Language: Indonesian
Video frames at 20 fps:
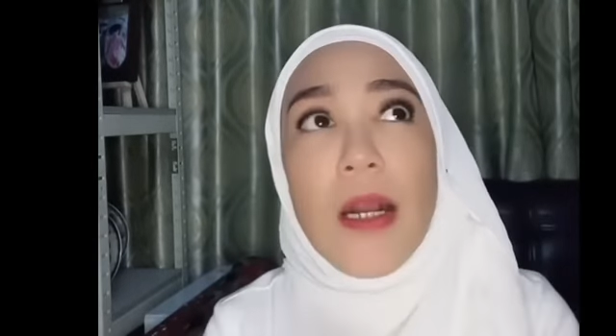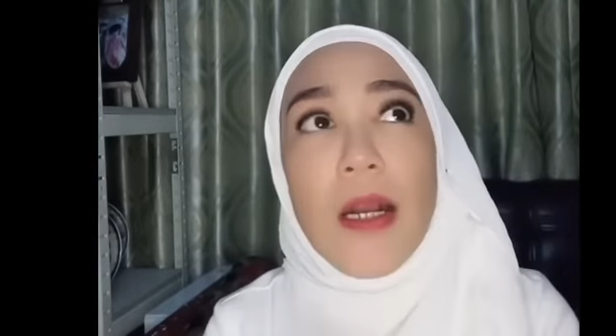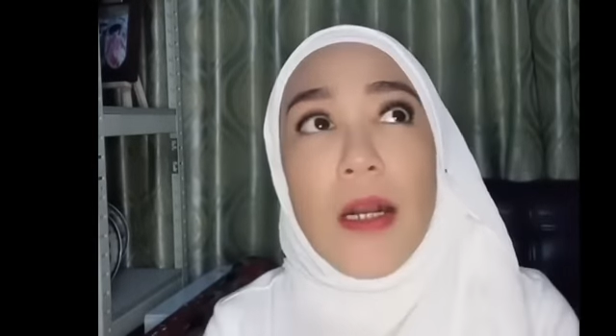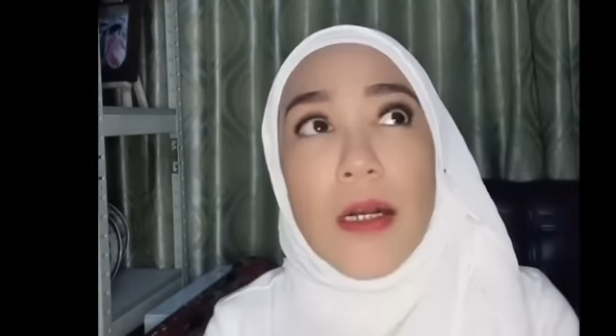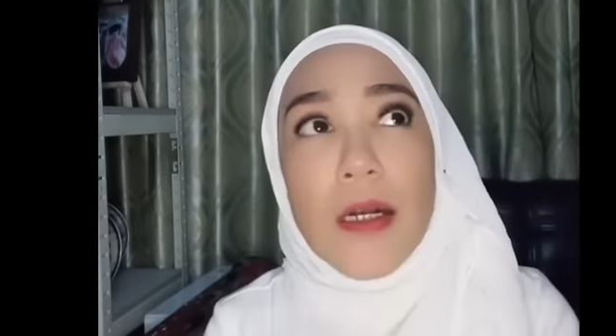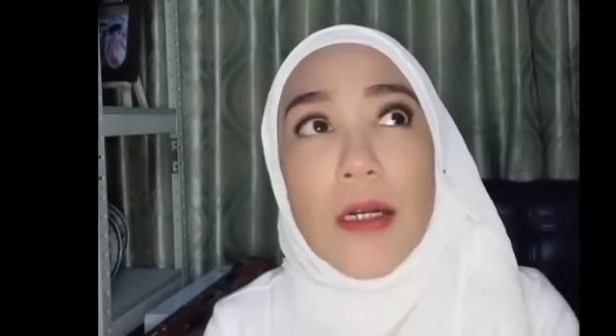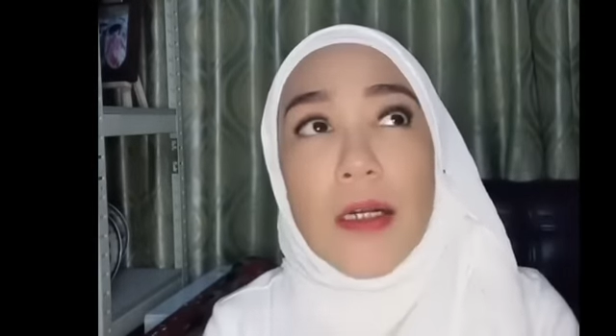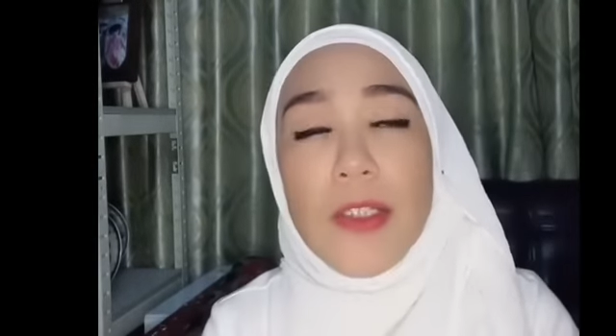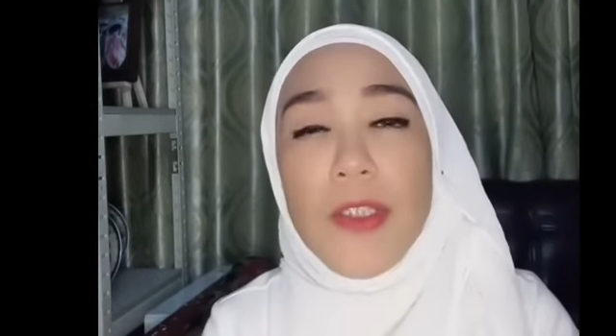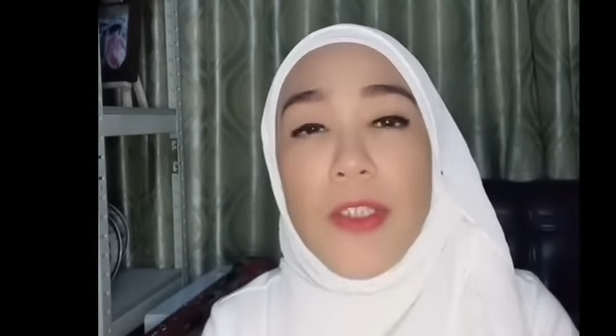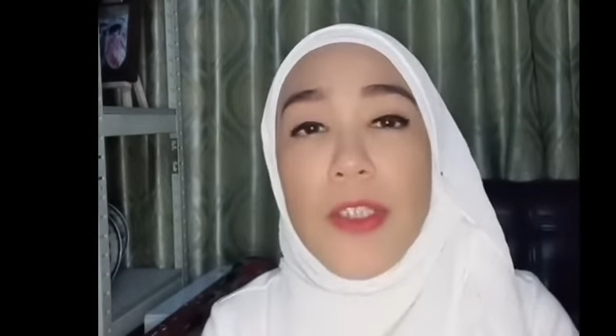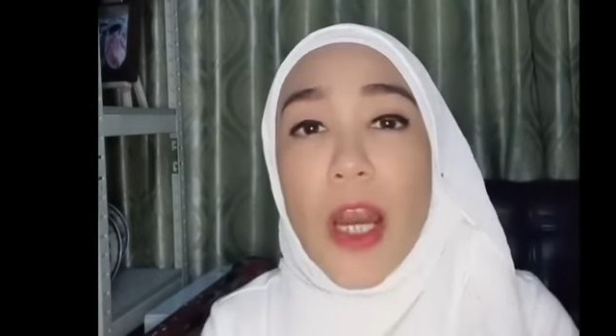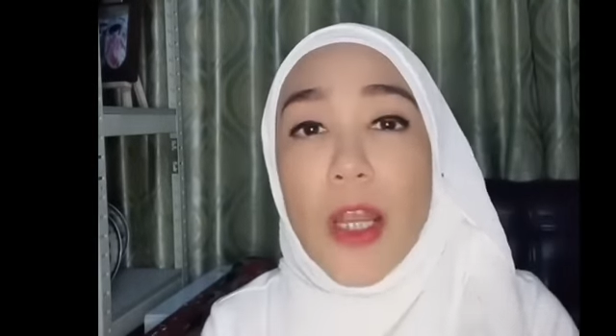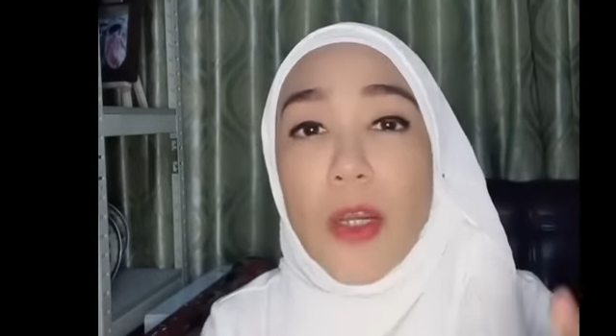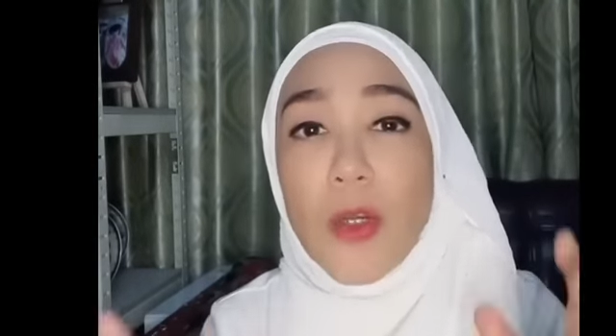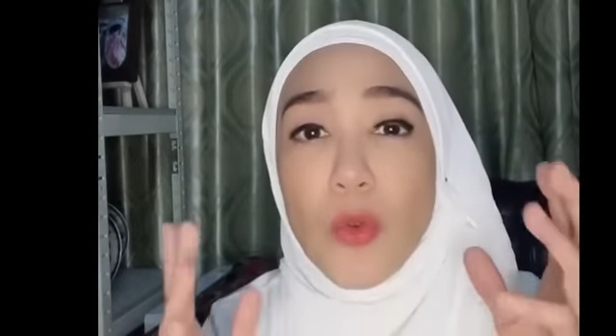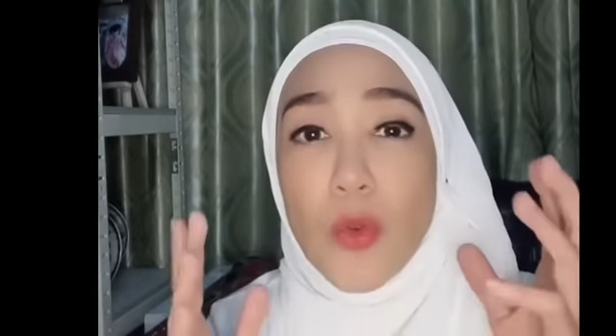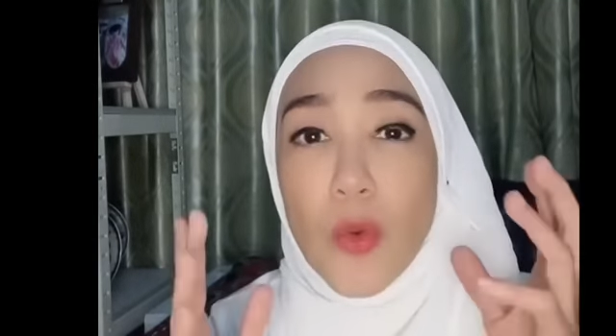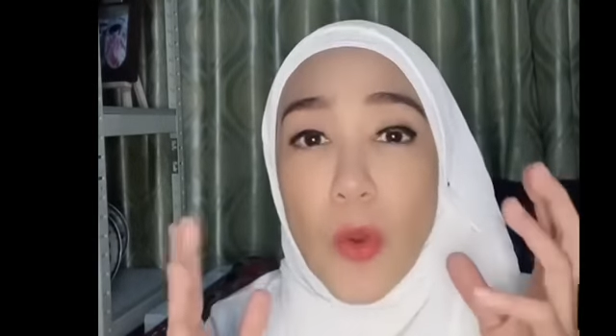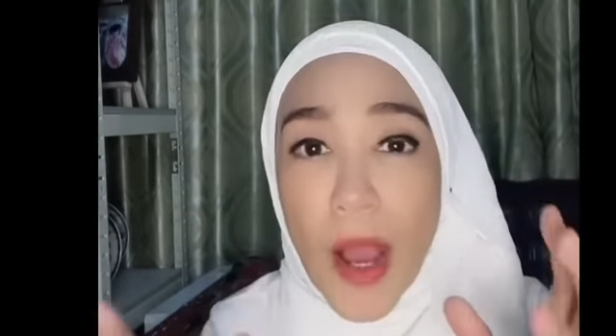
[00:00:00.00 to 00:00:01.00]
uh,
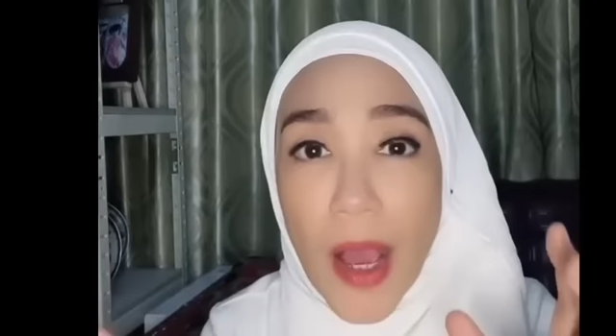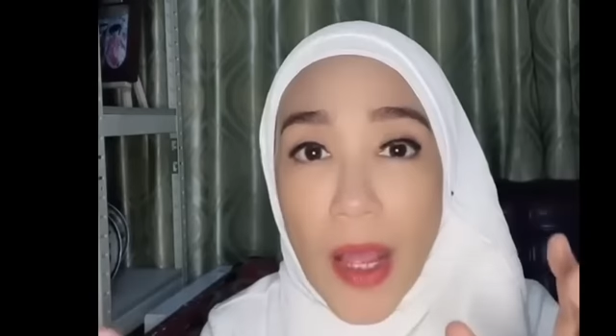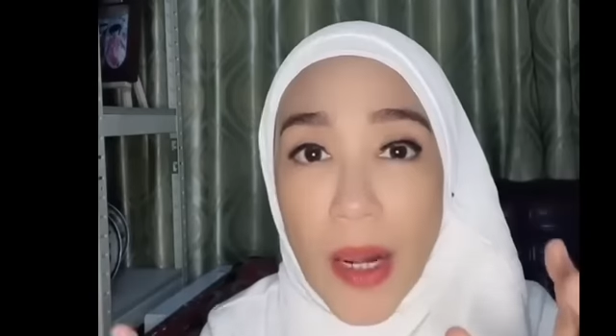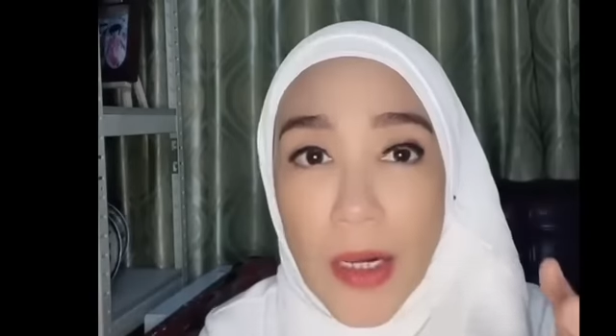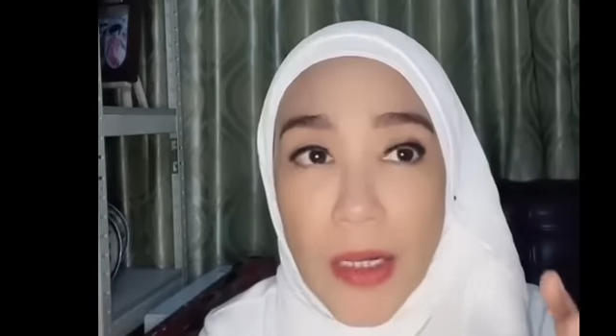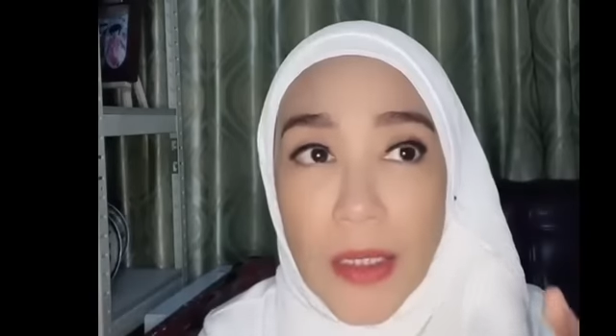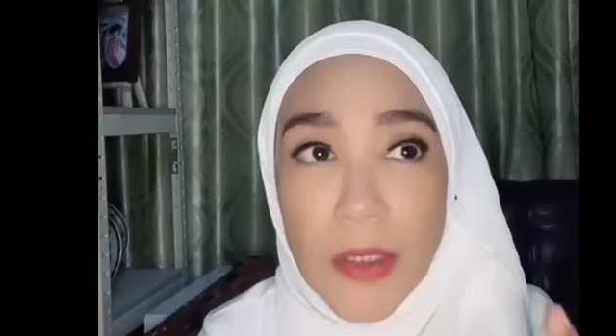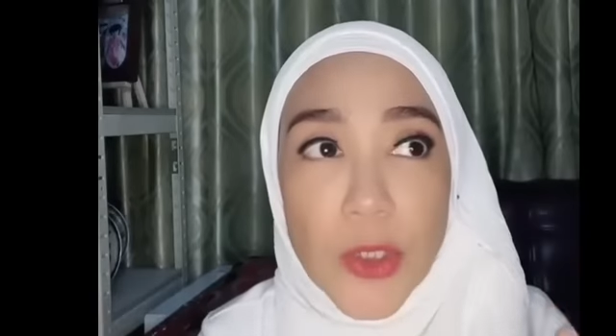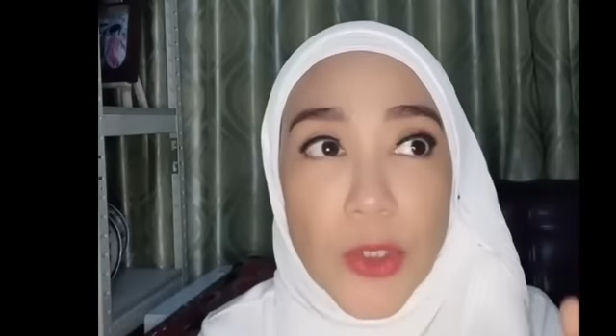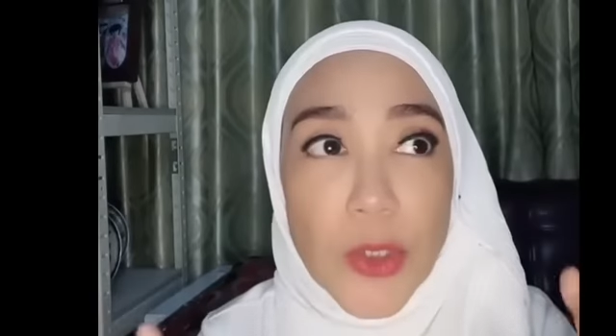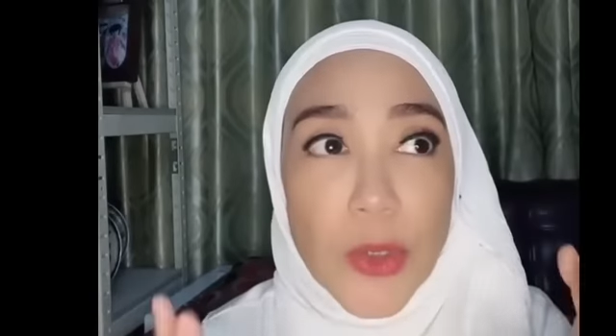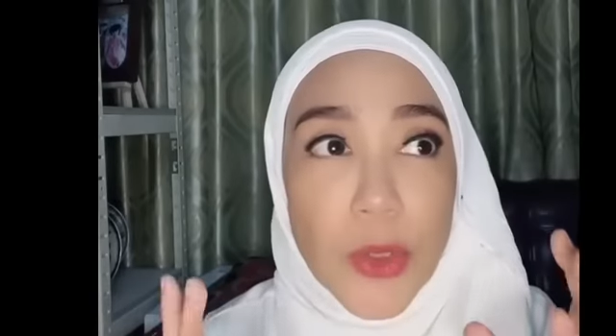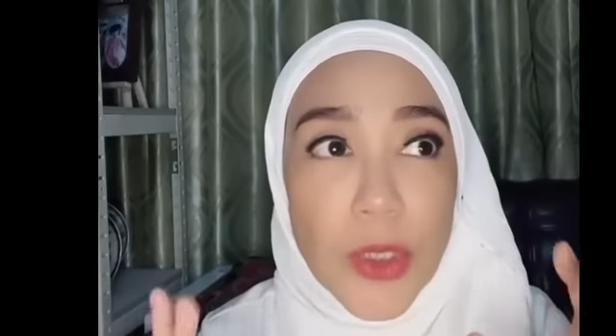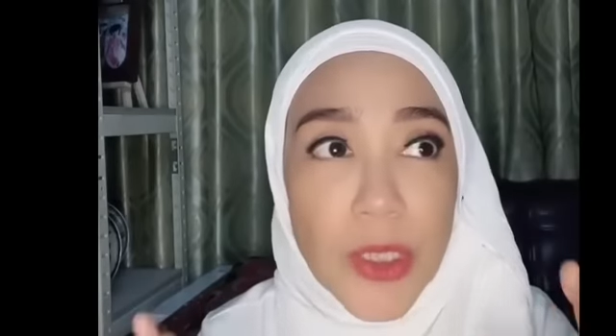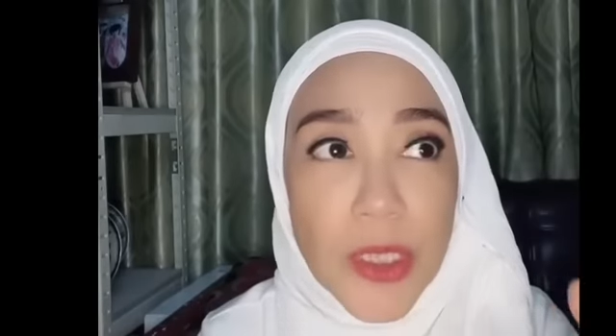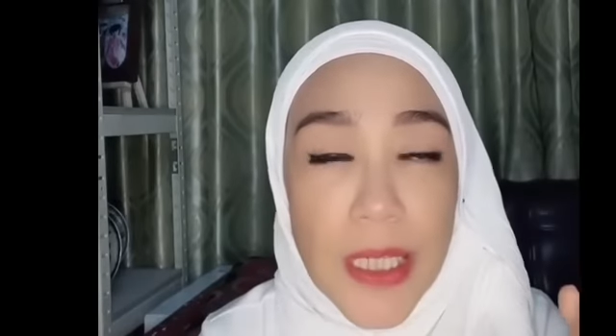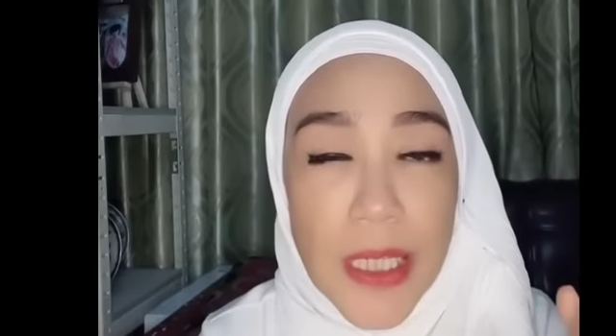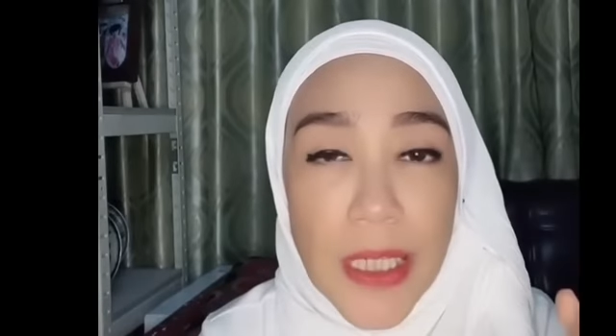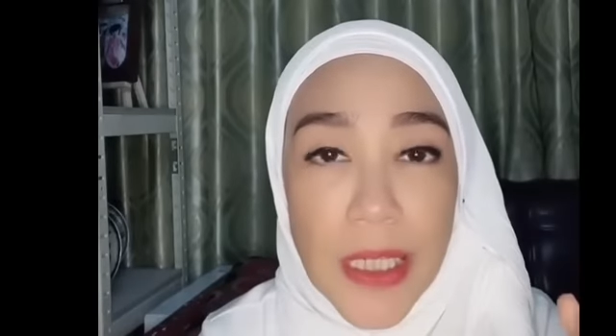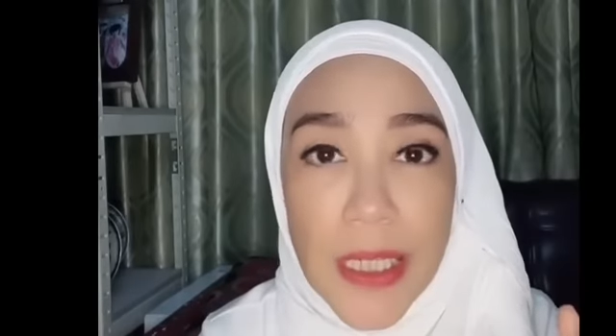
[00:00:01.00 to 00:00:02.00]
jadwal
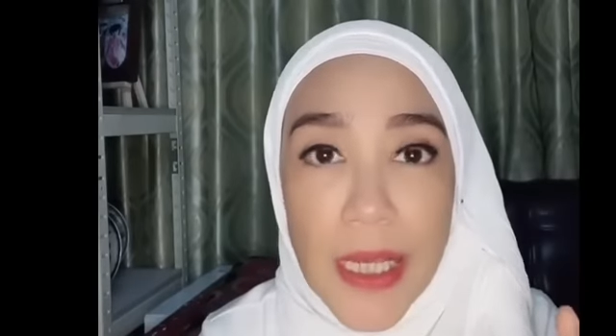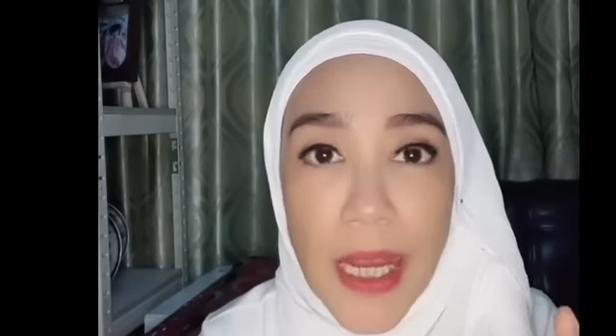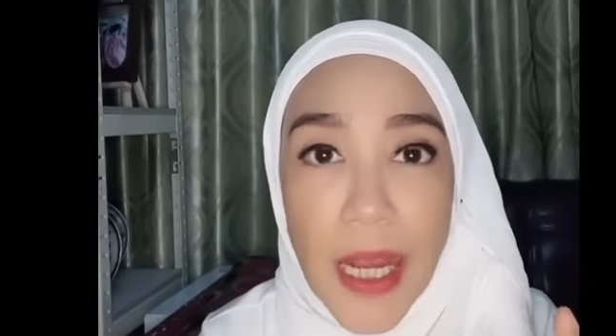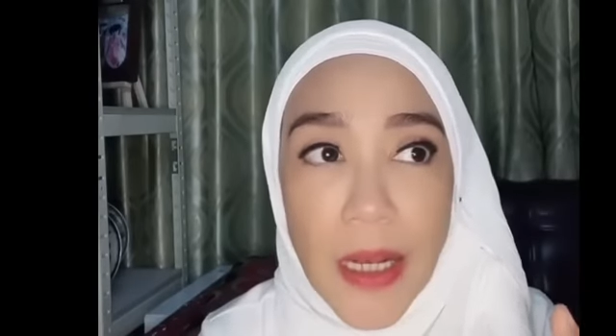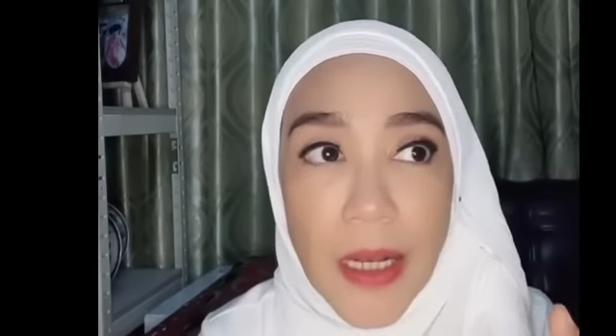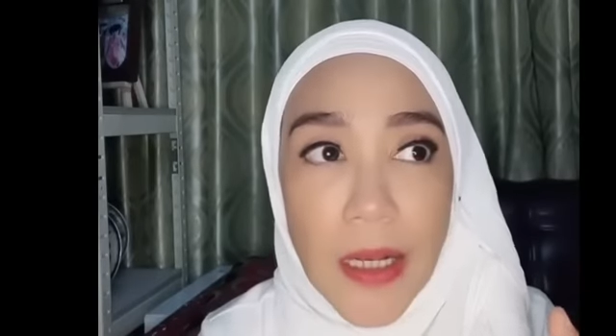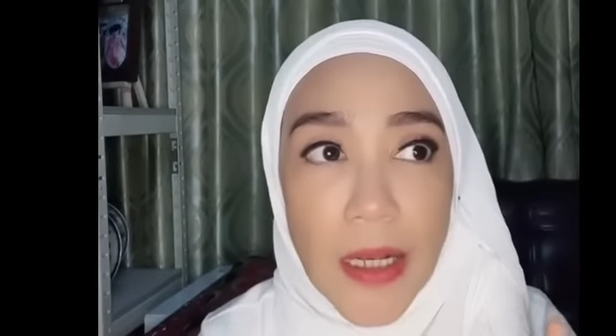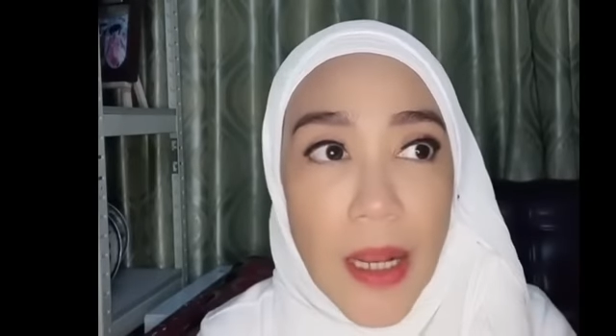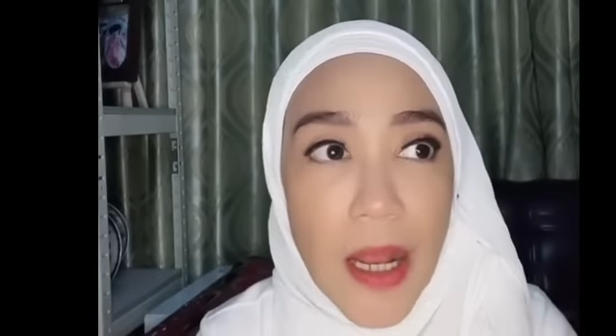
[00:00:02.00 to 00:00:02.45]
syuting yang